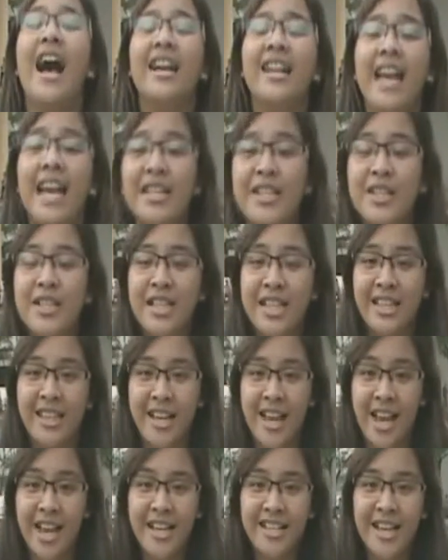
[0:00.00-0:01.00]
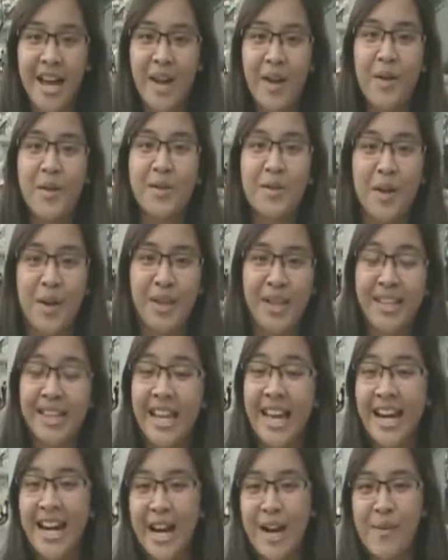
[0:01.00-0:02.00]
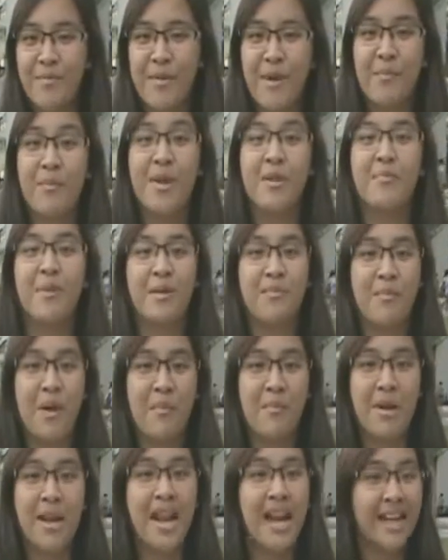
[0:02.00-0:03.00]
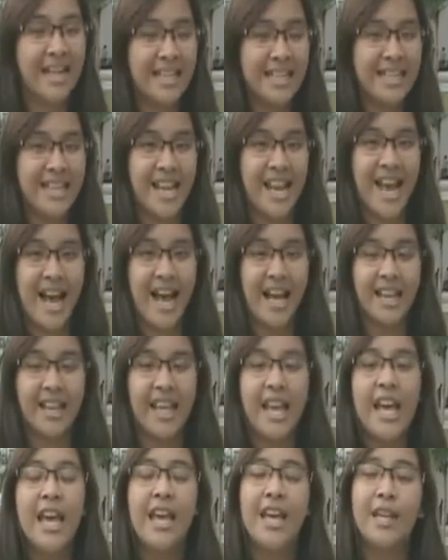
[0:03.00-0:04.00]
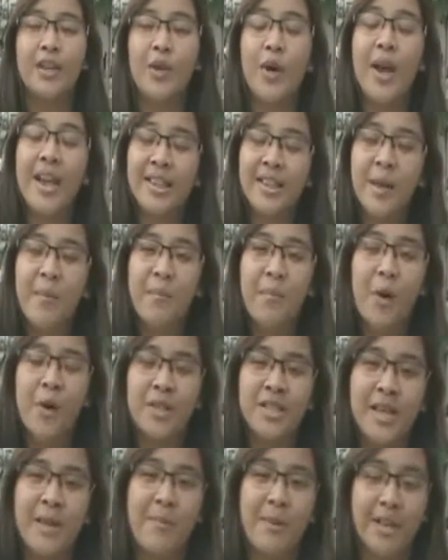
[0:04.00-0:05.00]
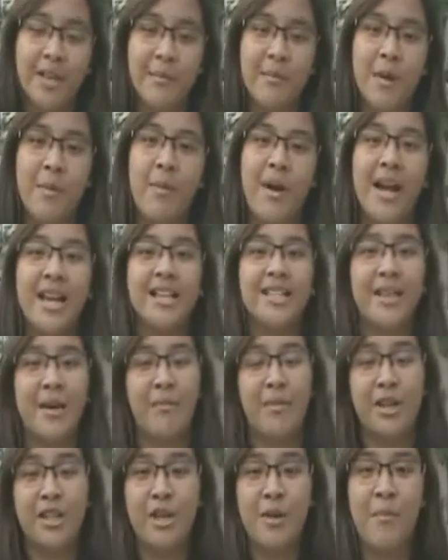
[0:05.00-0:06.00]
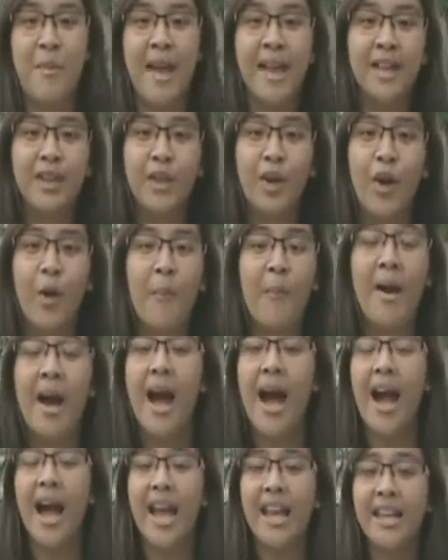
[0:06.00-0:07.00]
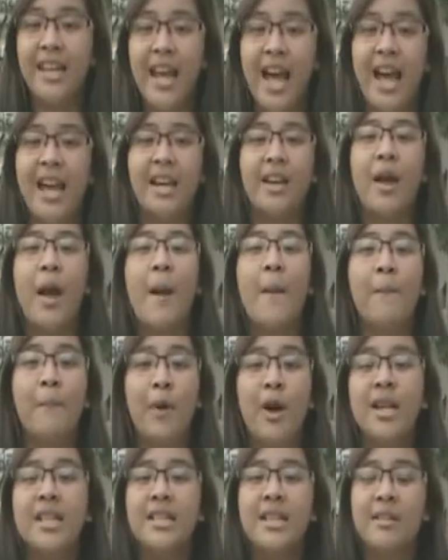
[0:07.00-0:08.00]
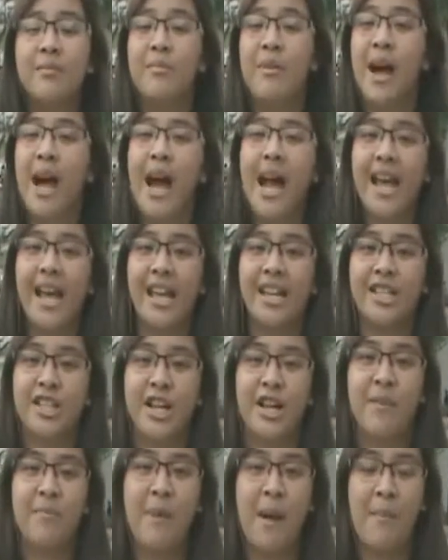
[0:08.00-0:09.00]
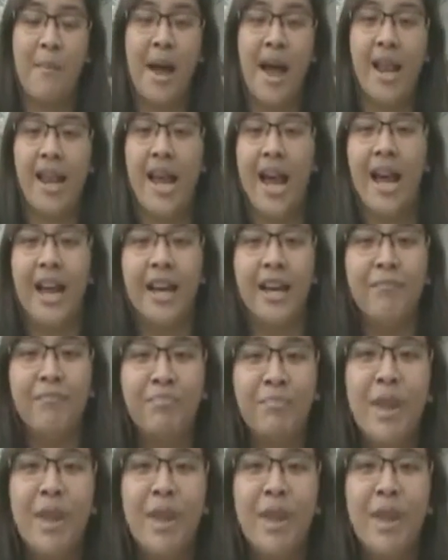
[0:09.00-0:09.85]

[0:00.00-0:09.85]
Ang Quezon City ay isang lungsod na talaga namang may pagmamalaki sa lahat. Ito ay tampok sa iba't ibang mga establishmento, mga kainan, malls at mga ahensya ng pamahalaan.